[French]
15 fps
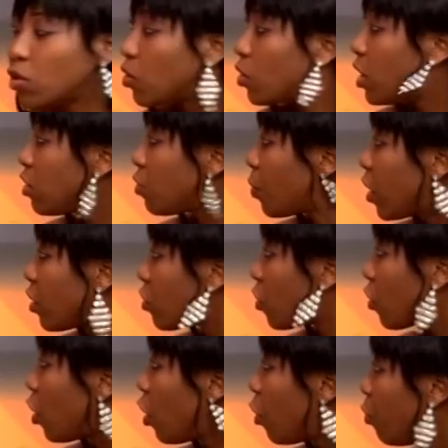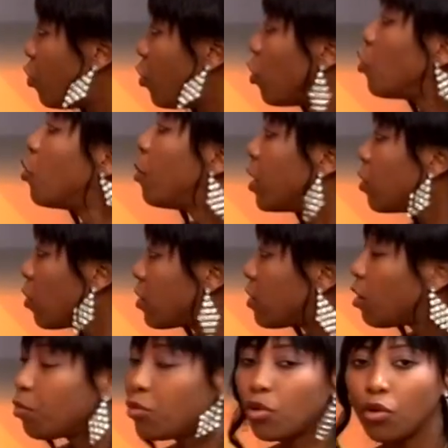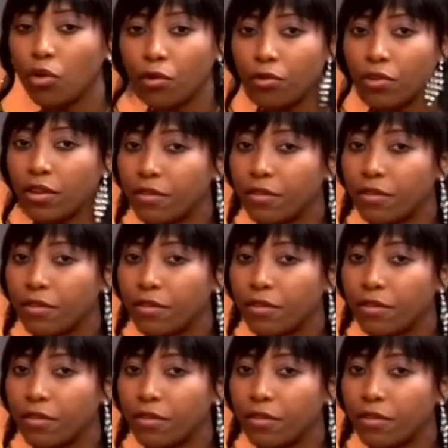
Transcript: que l'espace bio de mademoiselle Bio offre